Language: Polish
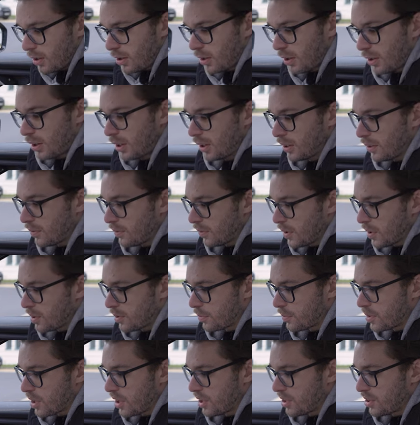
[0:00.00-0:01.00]
Kolejną
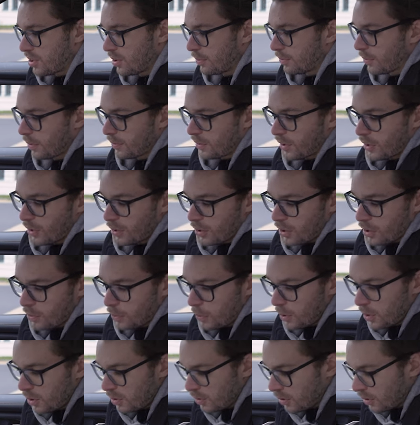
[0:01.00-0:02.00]
ważną częścią nowego
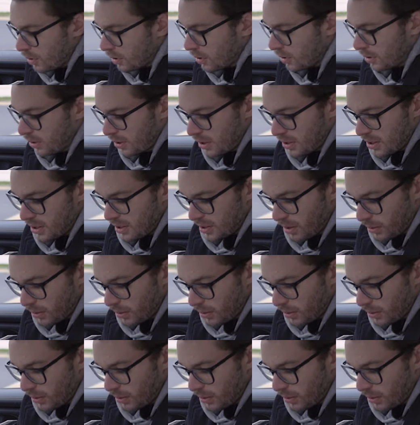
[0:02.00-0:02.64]
kokpitu jest